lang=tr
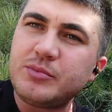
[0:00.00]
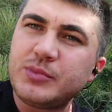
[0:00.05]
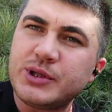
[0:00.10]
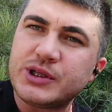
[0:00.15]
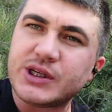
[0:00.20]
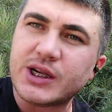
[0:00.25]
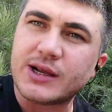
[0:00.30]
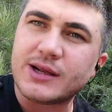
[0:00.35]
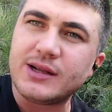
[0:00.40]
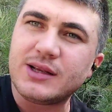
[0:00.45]
Bir
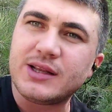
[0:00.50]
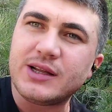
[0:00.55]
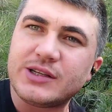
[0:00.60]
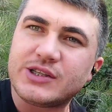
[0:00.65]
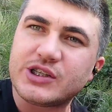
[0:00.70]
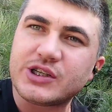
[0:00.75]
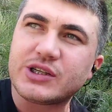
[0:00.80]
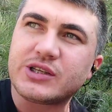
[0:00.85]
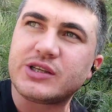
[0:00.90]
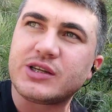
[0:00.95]
şekilde
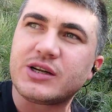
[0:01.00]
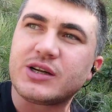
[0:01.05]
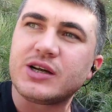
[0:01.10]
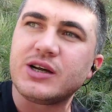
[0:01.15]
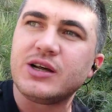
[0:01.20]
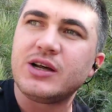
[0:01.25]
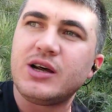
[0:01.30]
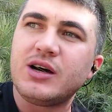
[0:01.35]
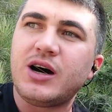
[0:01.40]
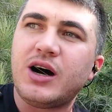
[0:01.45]
çıktık.
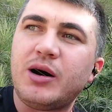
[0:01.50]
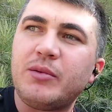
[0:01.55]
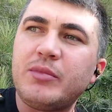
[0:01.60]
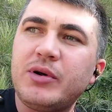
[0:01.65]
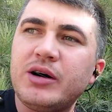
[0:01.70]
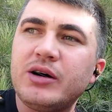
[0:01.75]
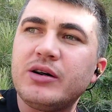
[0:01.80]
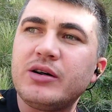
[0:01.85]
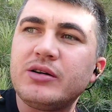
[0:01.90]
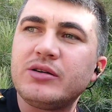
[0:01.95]

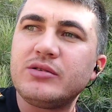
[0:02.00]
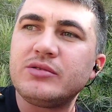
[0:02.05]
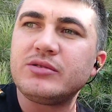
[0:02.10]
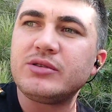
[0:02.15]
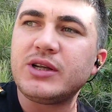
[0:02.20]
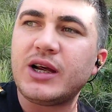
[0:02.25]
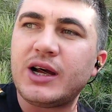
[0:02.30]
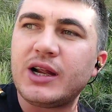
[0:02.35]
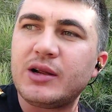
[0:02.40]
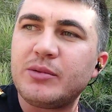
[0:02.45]
Ama
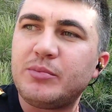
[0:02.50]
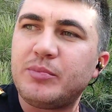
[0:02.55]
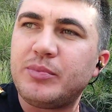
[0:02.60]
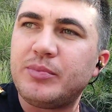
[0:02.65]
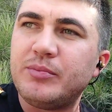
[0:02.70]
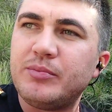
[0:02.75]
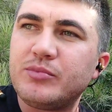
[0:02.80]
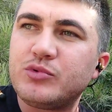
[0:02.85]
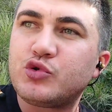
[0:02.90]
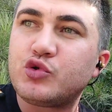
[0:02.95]
yani
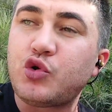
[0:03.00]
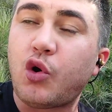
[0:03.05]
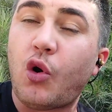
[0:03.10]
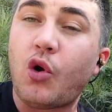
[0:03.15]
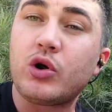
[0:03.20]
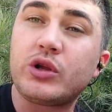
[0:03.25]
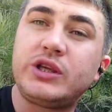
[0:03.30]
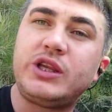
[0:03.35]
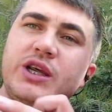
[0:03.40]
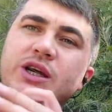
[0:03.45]

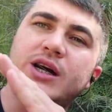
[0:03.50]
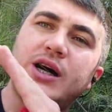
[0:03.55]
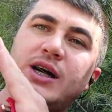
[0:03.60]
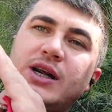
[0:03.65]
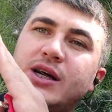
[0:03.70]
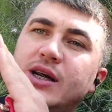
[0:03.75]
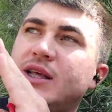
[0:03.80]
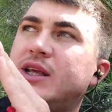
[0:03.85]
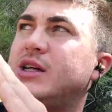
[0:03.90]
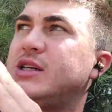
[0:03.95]
çok dik
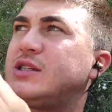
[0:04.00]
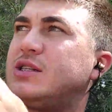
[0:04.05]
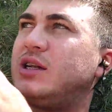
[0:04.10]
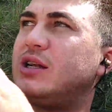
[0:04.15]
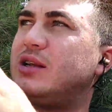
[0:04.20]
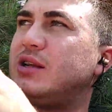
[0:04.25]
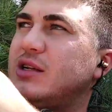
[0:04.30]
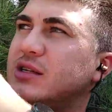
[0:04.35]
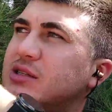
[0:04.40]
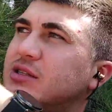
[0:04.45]

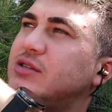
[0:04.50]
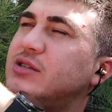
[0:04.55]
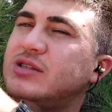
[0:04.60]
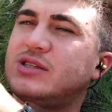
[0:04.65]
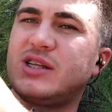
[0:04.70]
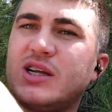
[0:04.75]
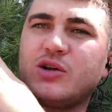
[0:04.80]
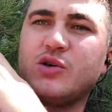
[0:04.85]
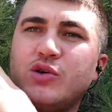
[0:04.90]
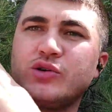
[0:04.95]
arkadaşlar. Nasıl
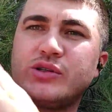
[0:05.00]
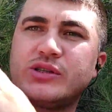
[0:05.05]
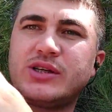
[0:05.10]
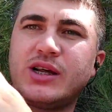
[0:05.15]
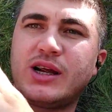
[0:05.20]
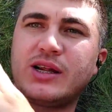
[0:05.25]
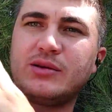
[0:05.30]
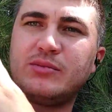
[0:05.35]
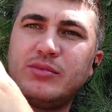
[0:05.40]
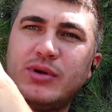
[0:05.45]
size
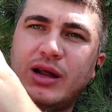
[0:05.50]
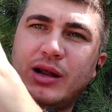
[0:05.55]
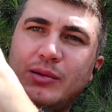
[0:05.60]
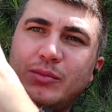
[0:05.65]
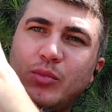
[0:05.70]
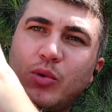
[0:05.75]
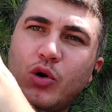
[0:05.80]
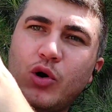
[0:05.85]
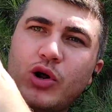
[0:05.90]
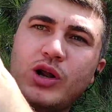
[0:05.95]
gösterdim yani.
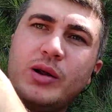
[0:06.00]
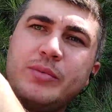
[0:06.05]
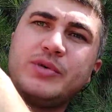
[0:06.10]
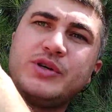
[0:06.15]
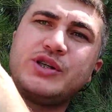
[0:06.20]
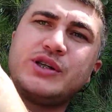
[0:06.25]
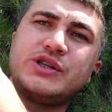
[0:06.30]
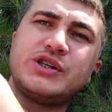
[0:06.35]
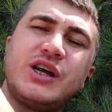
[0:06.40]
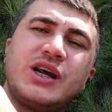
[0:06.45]
Böyle
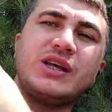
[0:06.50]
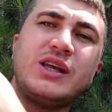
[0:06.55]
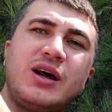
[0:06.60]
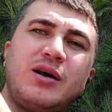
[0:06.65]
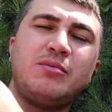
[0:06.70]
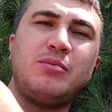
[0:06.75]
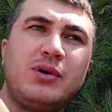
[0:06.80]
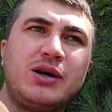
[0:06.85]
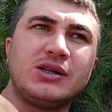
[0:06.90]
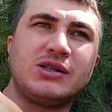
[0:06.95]
bir
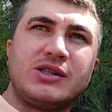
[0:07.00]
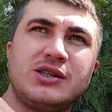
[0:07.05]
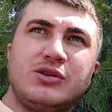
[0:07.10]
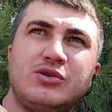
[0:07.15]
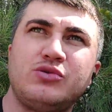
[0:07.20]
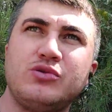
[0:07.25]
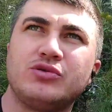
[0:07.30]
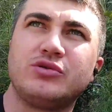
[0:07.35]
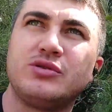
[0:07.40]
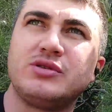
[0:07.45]
şeyden
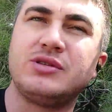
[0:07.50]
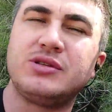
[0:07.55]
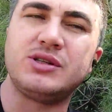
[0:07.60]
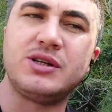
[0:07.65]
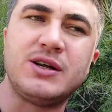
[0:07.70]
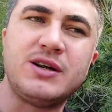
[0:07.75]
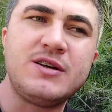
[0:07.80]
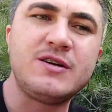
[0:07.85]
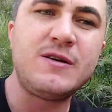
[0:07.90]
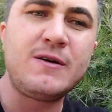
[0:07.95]
bahsediyor
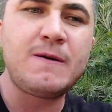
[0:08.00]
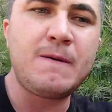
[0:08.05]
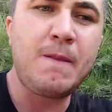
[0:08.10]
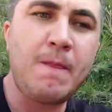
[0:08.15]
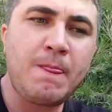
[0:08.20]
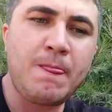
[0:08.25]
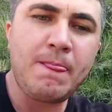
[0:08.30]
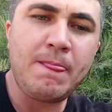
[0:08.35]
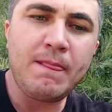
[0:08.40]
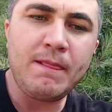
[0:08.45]
size.
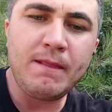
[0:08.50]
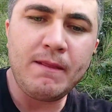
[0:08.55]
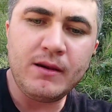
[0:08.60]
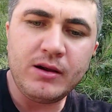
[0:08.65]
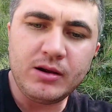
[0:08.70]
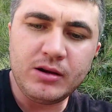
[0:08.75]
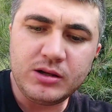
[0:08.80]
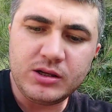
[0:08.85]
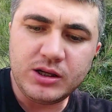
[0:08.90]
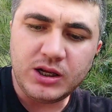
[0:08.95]

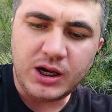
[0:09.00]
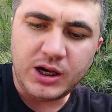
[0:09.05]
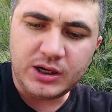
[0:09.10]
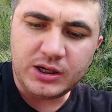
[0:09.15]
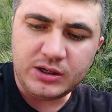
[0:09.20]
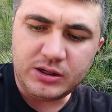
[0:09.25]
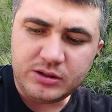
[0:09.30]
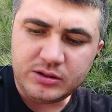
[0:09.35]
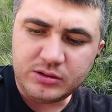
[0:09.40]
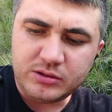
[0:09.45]

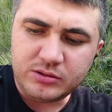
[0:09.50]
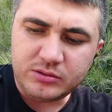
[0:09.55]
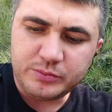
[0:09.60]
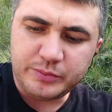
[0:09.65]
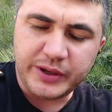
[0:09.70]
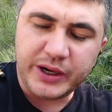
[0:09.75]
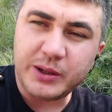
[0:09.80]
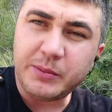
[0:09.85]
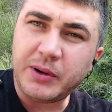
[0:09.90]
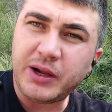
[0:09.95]
Yani
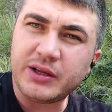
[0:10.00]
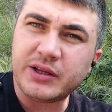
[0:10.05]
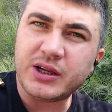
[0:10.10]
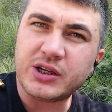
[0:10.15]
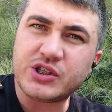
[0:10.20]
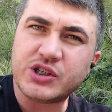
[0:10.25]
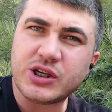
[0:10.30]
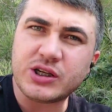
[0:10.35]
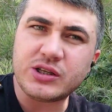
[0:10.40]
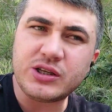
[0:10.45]
benim
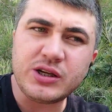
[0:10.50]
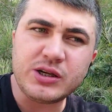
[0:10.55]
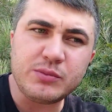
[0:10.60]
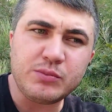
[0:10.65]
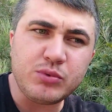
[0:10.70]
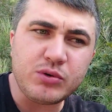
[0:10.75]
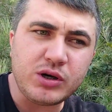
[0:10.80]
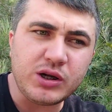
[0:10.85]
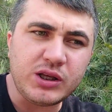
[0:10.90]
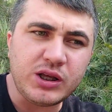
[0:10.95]

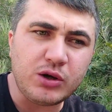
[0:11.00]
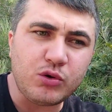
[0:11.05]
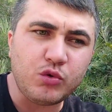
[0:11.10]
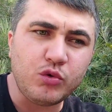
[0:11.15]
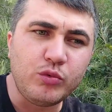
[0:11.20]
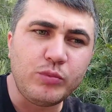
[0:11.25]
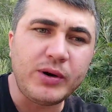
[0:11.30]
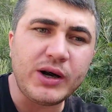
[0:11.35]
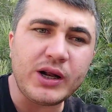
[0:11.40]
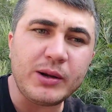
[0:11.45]
anlatacaklarım bu kadar.
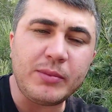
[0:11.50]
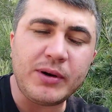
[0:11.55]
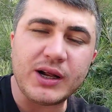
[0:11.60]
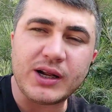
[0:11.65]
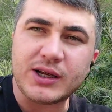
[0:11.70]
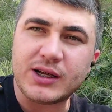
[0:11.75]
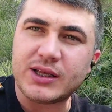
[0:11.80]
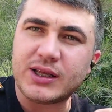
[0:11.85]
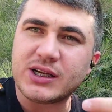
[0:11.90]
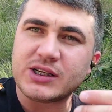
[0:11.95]
Umarım
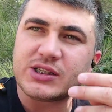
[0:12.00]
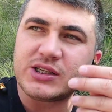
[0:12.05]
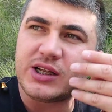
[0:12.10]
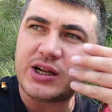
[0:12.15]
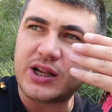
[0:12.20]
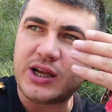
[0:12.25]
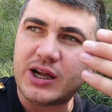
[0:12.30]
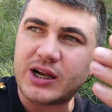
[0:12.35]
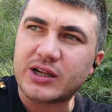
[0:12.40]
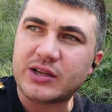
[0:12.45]

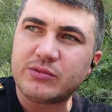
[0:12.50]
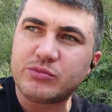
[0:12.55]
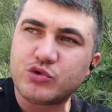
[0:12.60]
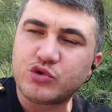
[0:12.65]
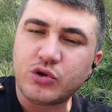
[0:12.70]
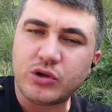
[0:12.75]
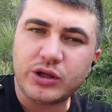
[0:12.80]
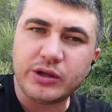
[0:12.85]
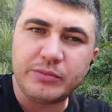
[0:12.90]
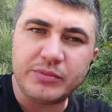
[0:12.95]
arkadaşlara
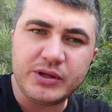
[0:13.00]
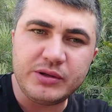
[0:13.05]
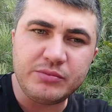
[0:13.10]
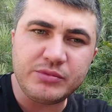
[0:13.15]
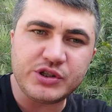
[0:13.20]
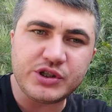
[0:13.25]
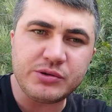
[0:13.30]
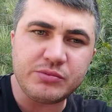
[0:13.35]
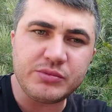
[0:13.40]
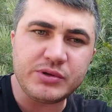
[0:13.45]
yardımcı
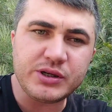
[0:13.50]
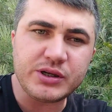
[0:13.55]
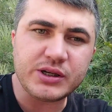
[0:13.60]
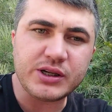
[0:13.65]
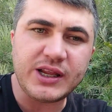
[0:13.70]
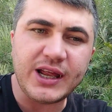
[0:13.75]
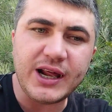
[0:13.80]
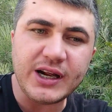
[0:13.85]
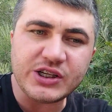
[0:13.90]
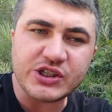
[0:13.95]
olabilmişimdir.
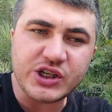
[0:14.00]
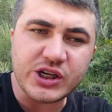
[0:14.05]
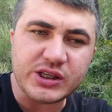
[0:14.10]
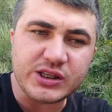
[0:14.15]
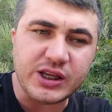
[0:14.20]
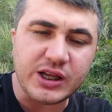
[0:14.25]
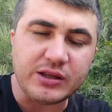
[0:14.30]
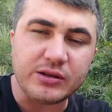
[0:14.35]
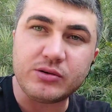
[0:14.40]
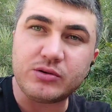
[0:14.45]

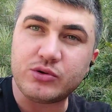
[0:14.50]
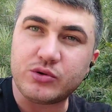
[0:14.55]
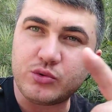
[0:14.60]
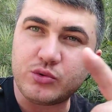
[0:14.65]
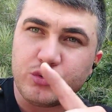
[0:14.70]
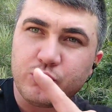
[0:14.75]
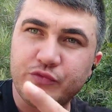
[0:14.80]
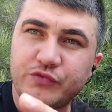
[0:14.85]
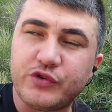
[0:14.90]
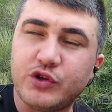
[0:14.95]
Gerçekten
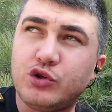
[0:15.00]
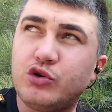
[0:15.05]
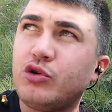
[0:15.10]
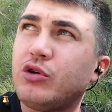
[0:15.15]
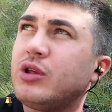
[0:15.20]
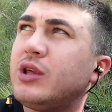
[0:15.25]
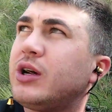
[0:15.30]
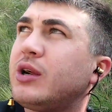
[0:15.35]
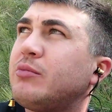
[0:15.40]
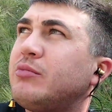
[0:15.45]

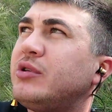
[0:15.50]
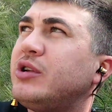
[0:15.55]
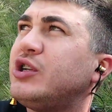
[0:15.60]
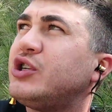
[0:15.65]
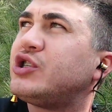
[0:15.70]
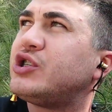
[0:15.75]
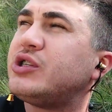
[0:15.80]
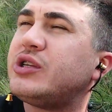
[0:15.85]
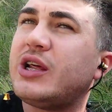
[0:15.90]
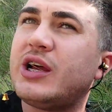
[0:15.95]
videolarımın
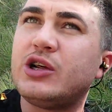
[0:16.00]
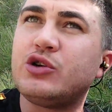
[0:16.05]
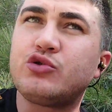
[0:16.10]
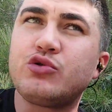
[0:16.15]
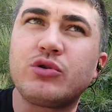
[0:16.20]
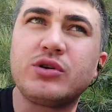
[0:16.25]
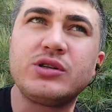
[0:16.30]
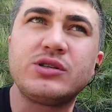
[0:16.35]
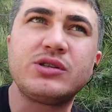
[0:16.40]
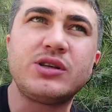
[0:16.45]
içinde en
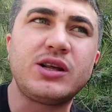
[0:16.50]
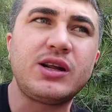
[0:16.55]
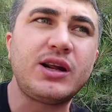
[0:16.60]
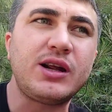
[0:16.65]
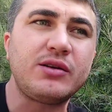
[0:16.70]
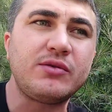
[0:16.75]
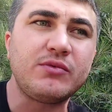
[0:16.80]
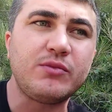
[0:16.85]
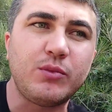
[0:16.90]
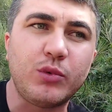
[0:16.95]
çok
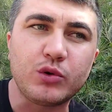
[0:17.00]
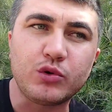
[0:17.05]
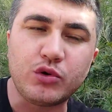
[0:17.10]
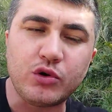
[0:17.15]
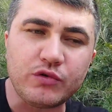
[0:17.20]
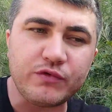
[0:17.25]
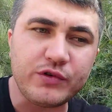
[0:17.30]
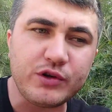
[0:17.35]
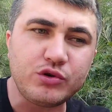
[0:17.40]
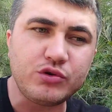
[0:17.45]
izlenen
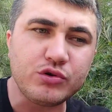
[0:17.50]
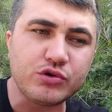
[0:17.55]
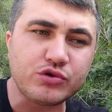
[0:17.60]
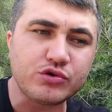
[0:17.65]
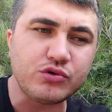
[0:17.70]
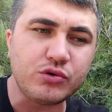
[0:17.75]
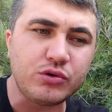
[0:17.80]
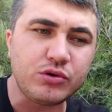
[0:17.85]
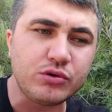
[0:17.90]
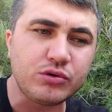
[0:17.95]
motor
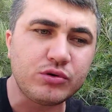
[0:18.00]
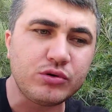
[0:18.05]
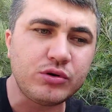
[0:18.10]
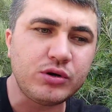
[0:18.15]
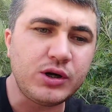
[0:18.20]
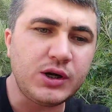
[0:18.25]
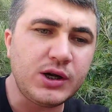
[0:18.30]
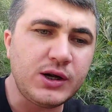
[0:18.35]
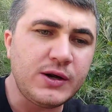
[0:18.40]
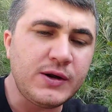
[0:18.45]
videosu
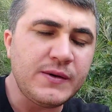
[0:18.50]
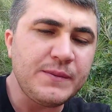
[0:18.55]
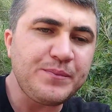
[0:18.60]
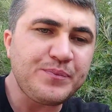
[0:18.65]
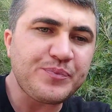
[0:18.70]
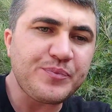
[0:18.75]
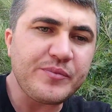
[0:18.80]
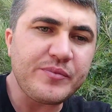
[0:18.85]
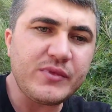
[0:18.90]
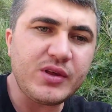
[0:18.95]
oldu.
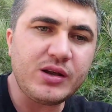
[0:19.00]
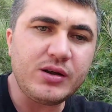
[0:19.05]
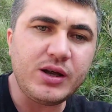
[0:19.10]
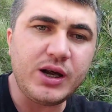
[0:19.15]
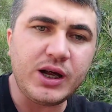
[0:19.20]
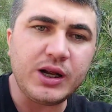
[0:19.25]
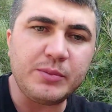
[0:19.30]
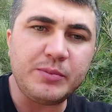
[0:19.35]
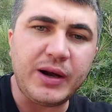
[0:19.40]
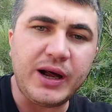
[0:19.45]

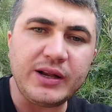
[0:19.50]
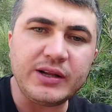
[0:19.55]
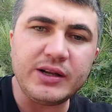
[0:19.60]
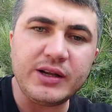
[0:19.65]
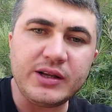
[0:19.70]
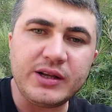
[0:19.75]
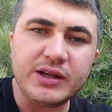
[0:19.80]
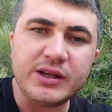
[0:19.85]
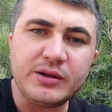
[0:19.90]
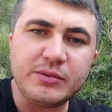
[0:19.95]
Yani ben
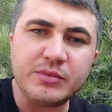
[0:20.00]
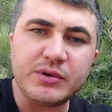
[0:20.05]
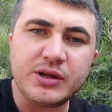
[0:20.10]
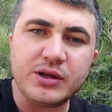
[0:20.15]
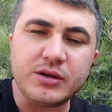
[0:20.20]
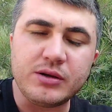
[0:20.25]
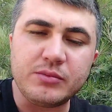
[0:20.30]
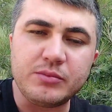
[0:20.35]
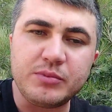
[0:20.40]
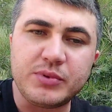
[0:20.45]
de dedim
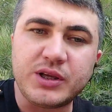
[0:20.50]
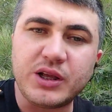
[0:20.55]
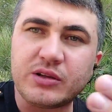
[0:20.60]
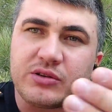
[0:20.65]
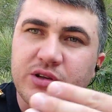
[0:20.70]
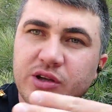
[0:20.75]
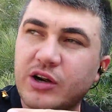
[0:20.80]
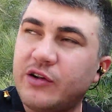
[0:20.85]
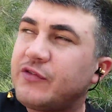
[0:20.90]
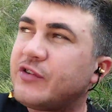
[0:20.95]
ki bir de
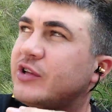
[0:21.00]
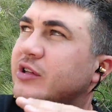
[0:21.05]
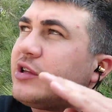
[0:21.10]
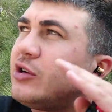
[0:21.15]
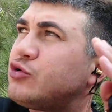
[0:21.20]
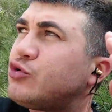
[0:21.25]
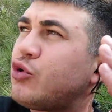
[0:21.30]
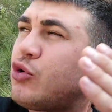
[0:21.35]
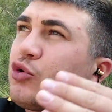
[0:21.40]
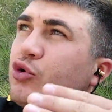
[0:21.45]

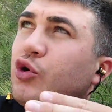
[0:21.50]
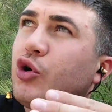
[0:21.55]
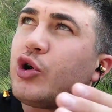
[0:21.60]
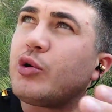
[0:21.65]
trafikte çok